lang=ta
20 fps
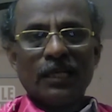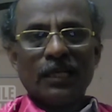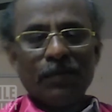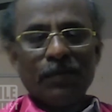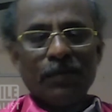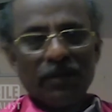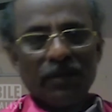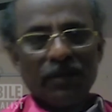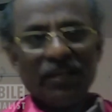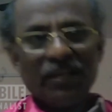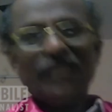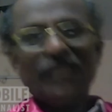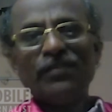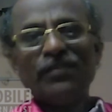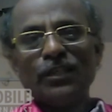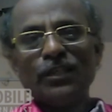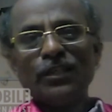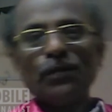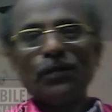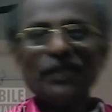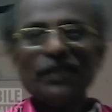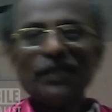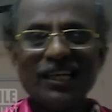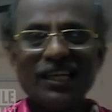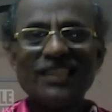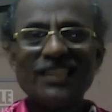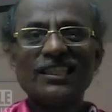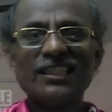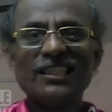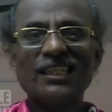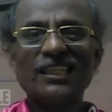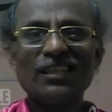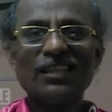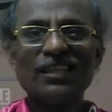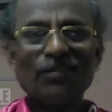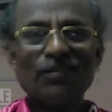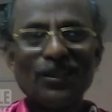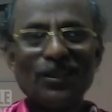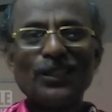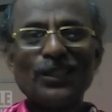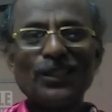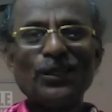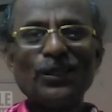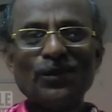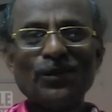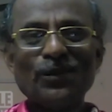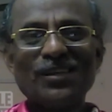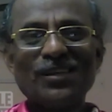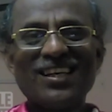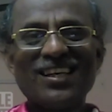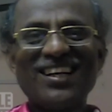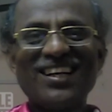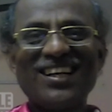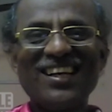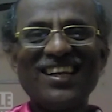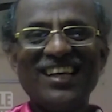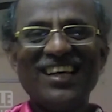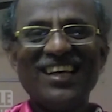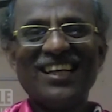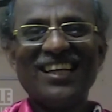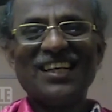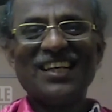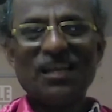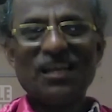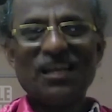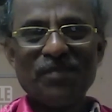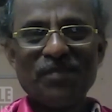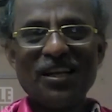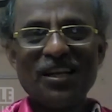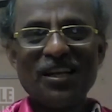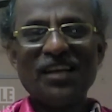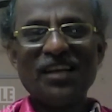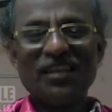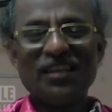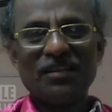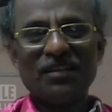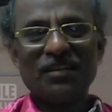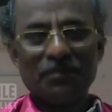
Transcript: நம்மளை விரட்டி விட்டுட்டோம்னு நினச்சிக்கிட்டு இருக்கிறவங்களுக்கு தெரியும் அதனால் நாமெல்லாம்